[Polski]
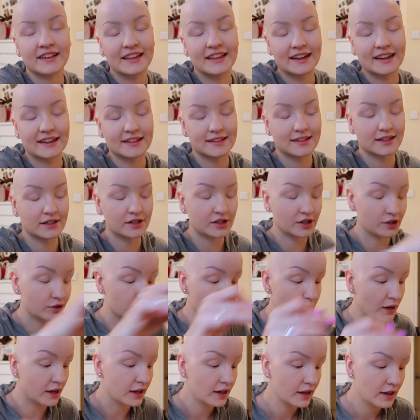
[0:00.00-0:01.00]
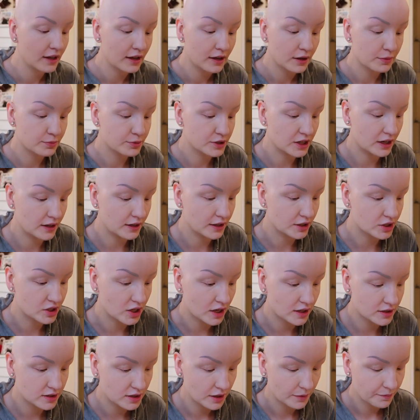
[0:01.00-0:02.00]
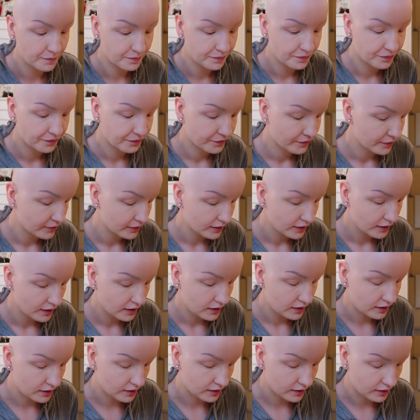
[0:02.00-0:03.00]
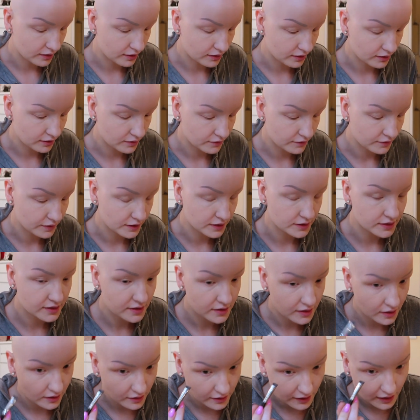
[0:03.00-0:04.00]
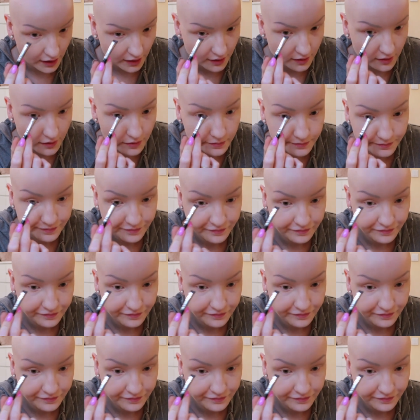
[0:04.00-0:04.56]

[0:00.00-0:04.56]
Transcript: jak zaczęliśmy przeliczać. E, więc to tak.